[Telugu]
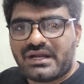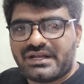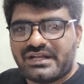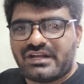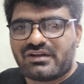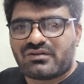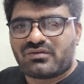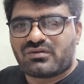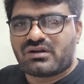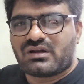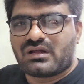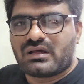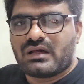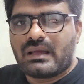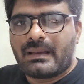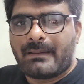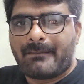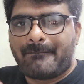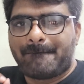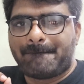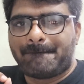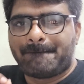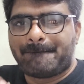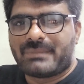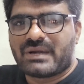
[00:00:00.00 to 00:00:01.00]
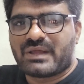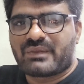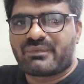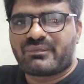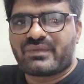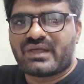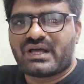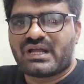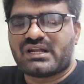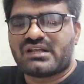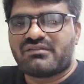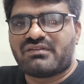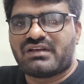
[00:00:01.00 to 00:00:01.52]
నేను కొన్న
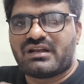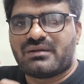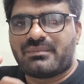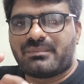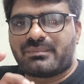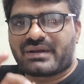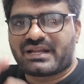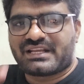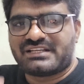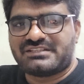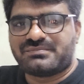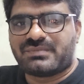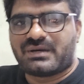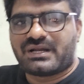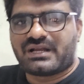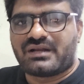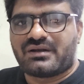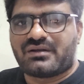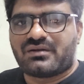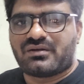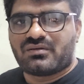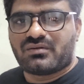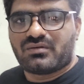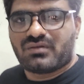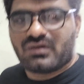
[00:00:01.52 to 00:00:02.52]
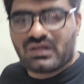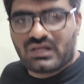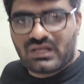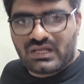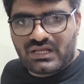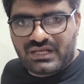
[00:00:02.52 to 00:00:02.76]
పద్నాలుగు వేల ప్రైస్ బ్రాకెట్లో